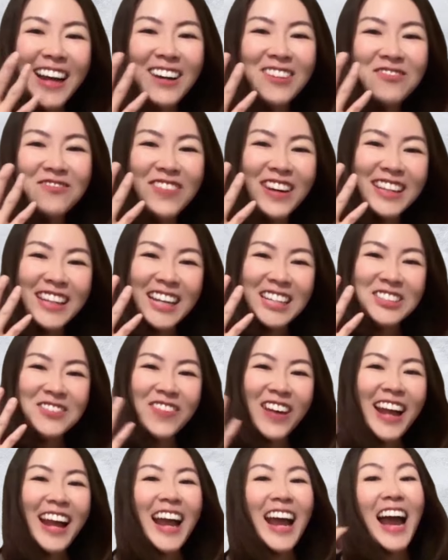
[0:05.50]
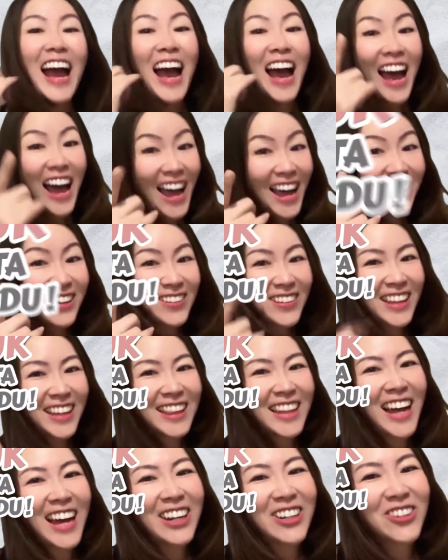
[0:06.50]
empat aspek, ayo
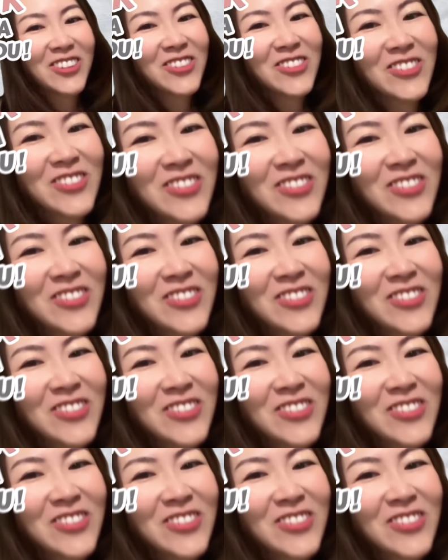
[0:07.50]
kita aduk.